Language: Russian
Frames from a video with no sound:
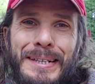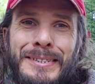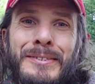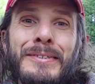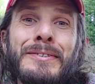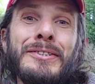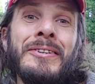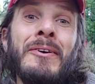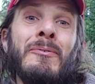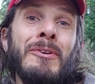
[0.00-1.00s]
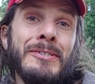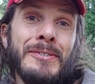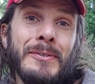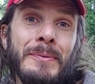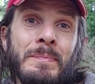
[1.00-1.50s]
практику и вышел на
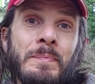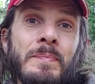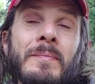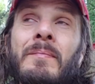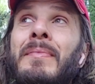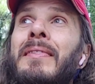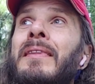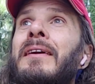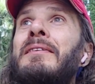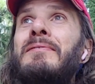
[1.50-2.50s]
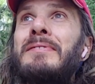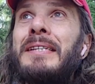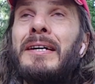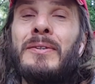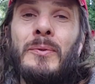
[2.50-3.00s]
улицу,
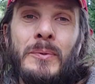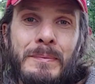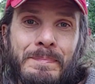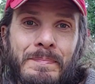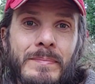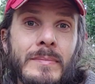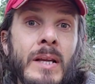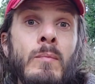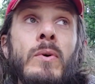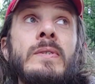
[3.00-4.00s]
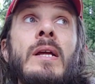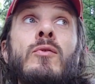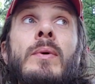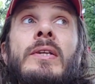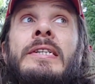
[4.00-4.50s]
вздохнул, мой взгляд
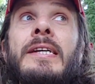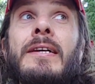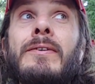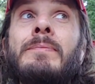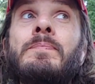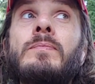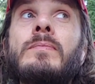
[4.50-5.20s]
упал на дерево.